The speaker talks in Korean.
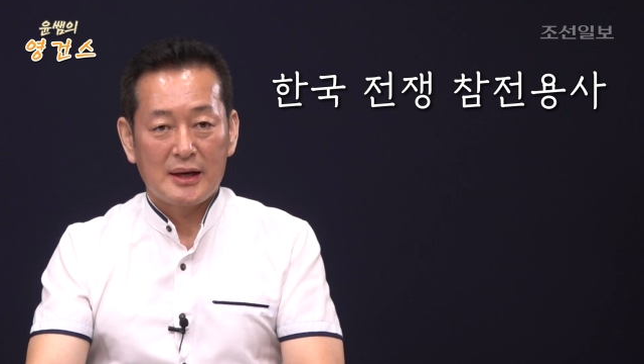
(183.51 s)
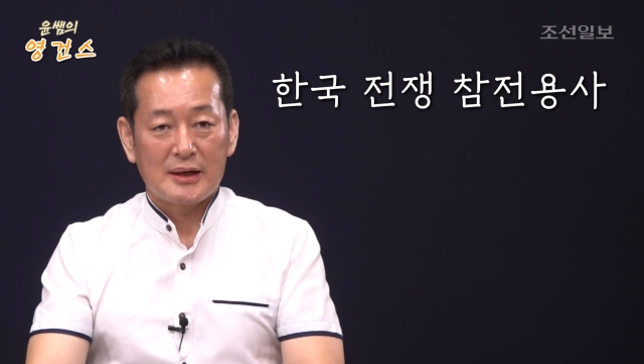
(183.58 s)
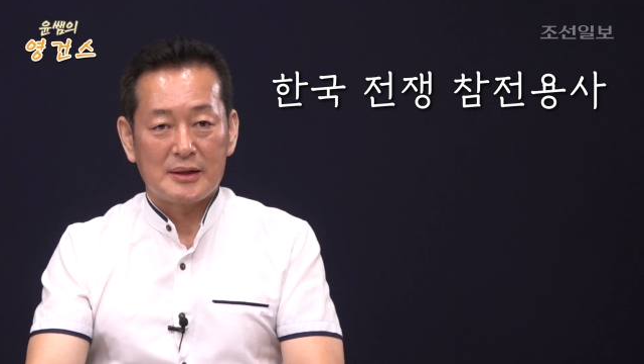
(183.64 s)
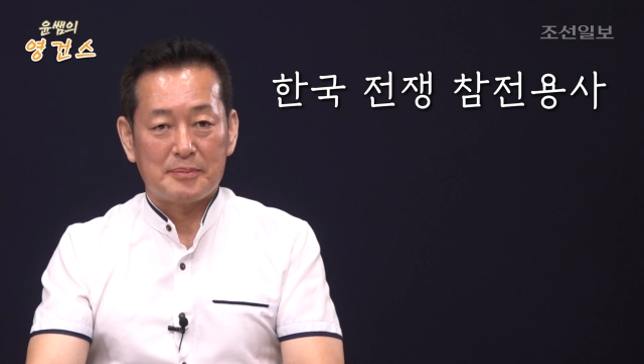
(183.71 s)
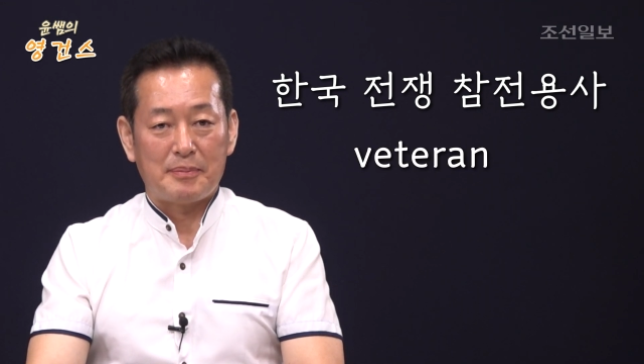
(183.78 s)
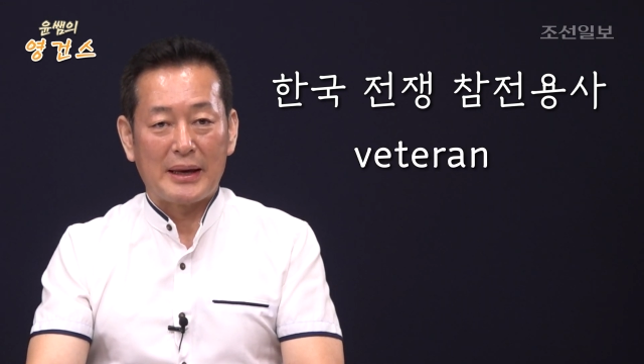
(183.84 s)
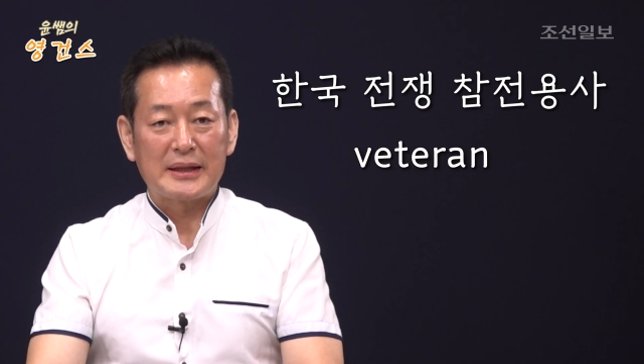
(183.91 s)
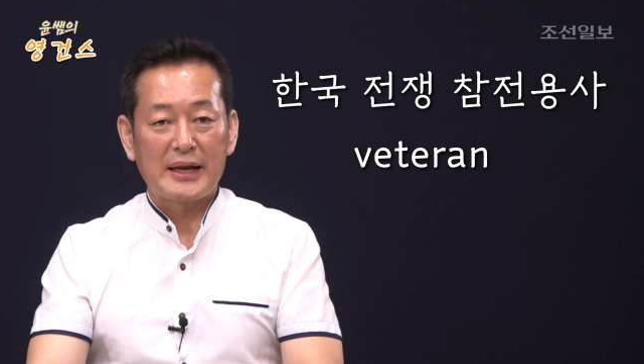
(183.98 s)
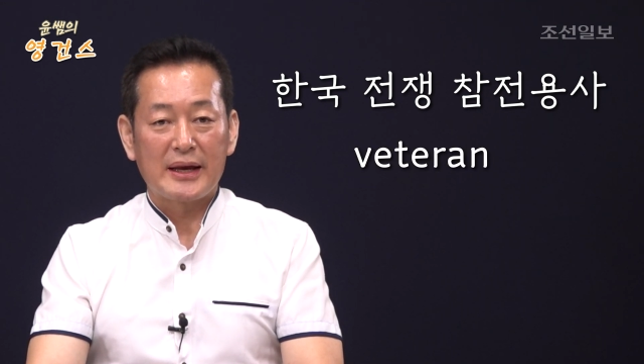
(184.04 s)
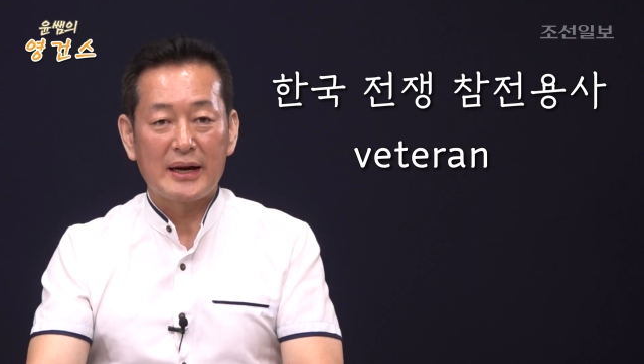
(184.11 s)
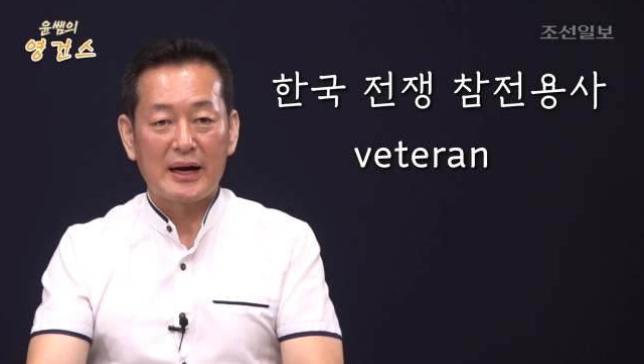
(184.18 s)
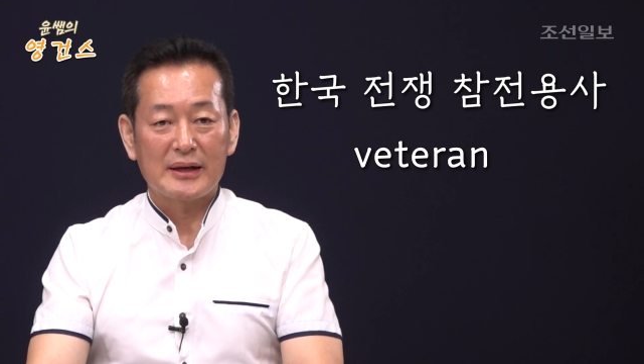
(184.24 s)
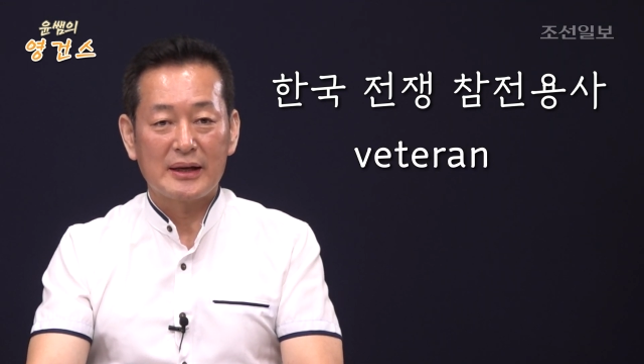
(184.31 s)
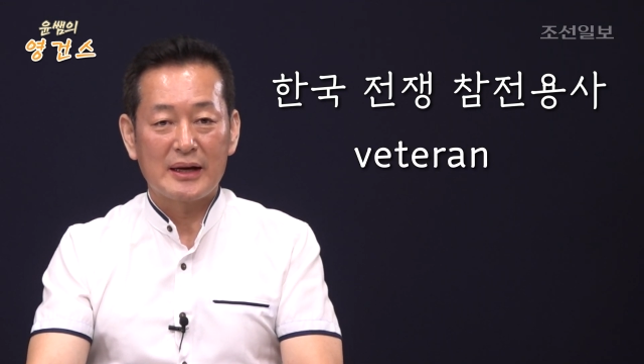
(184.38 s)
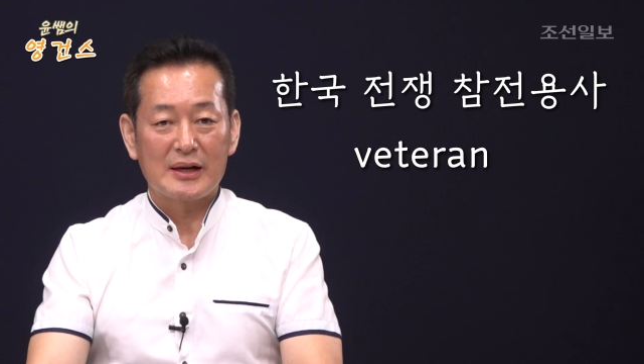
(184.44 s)
그
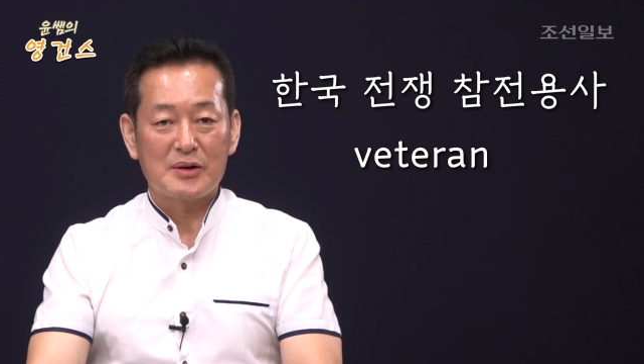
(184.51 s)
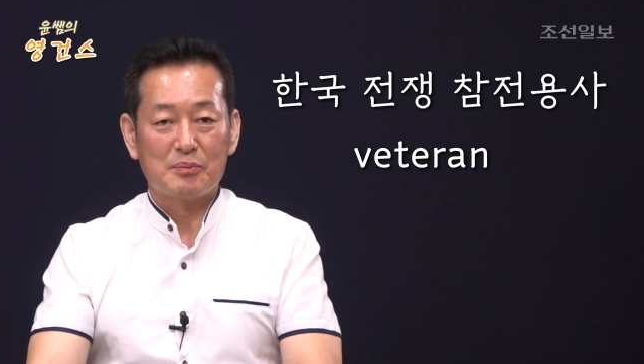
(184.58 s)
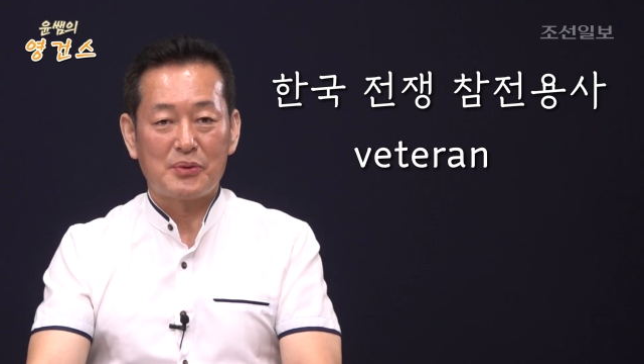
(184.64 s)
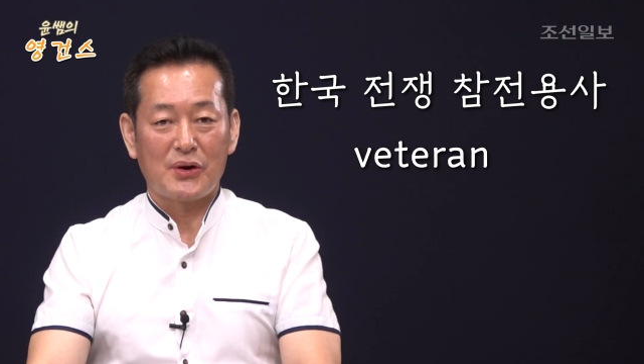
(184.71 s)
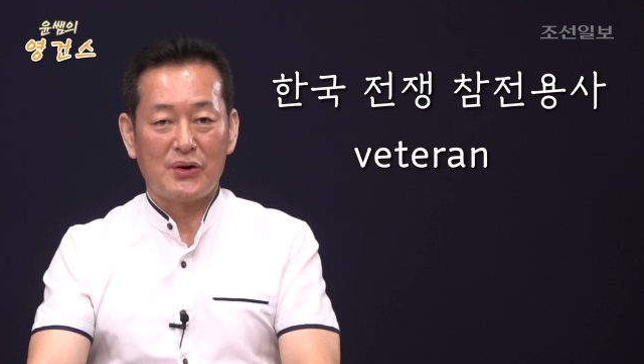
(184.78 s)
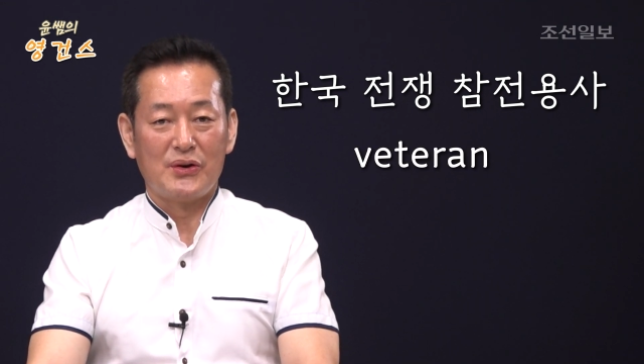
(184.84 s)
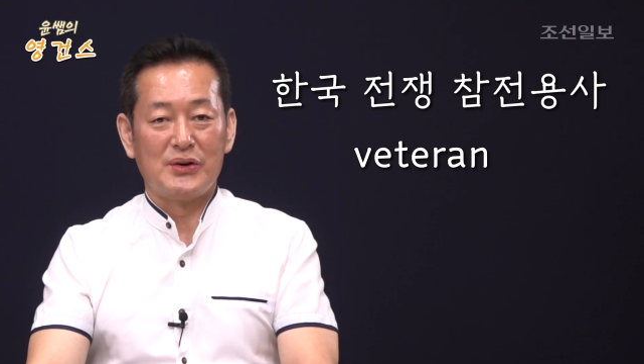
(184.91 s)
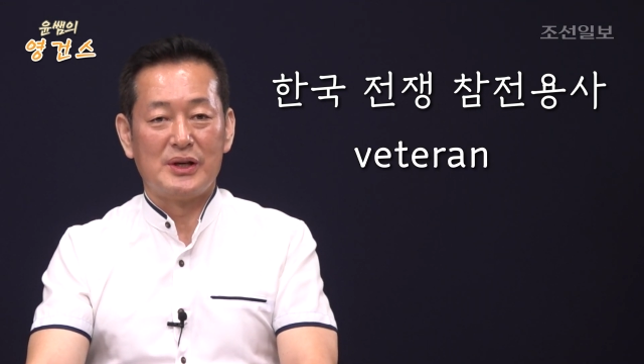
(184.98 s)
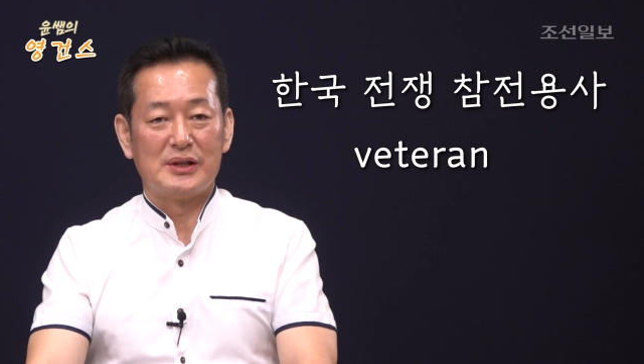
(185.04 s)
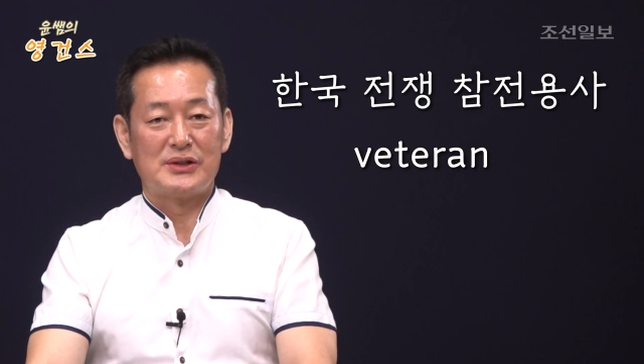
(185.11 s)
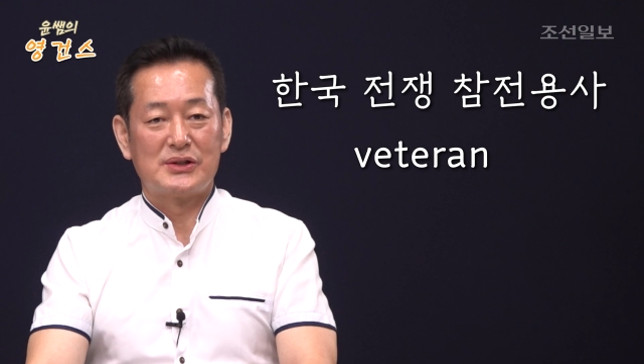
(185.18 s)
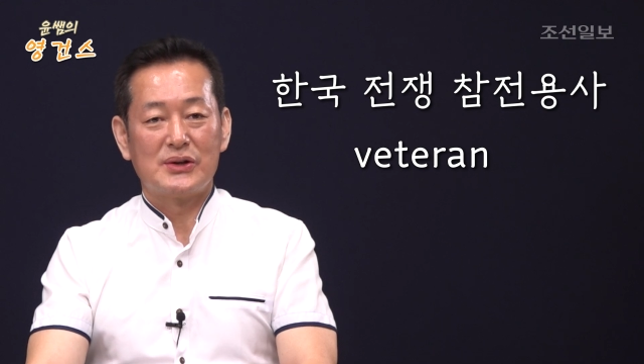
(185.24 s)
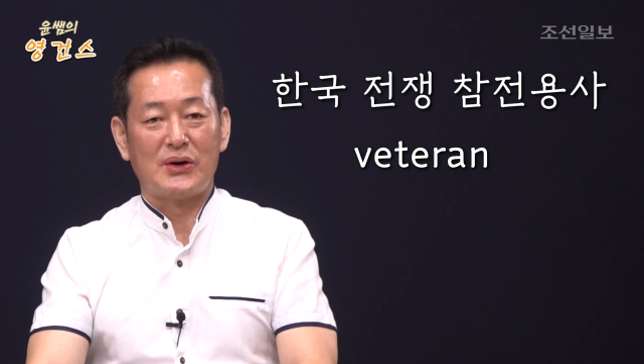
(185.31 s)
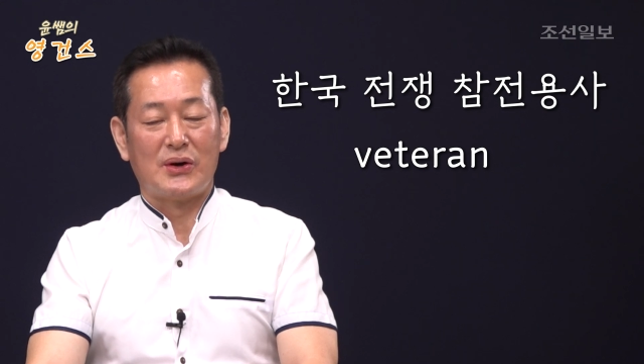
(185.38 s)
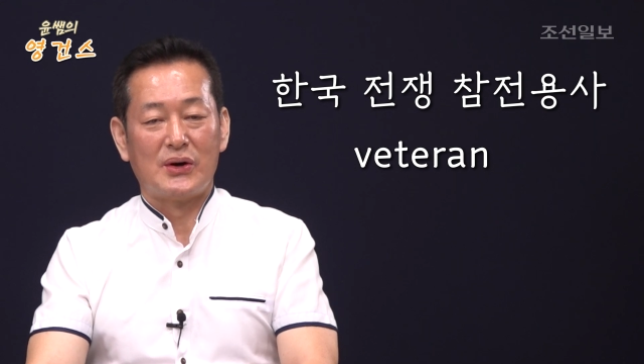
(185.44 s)
베테랑이라는 표현이
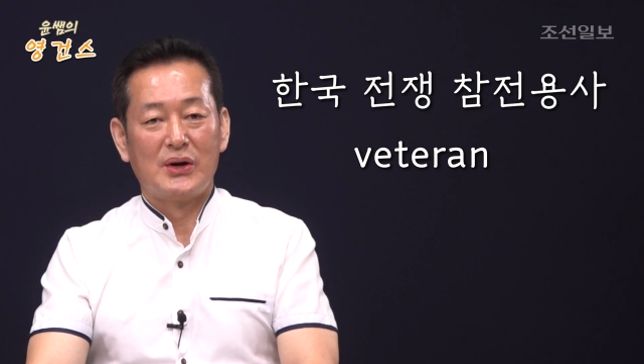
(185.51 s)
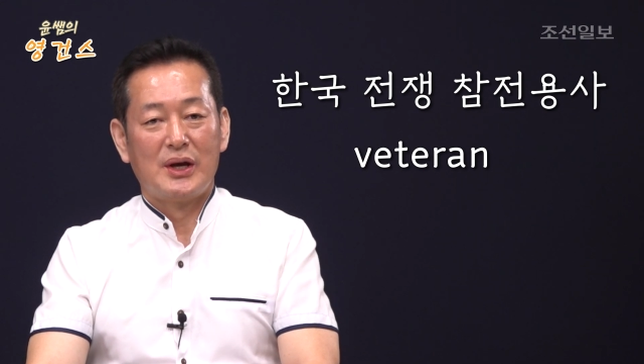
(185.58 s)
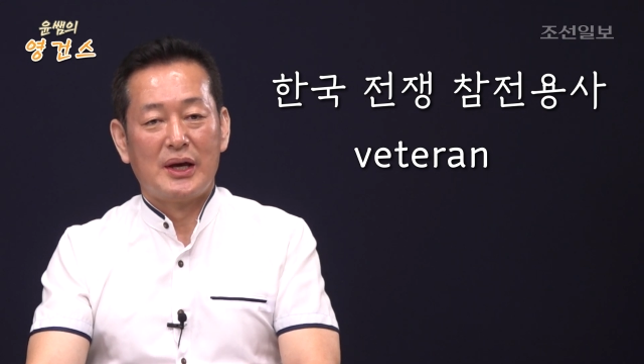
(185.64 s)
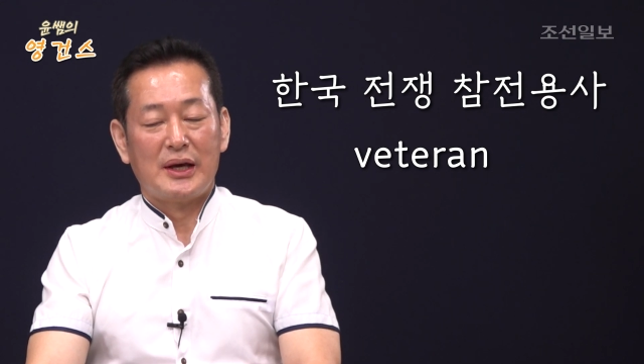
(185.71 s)
있죠.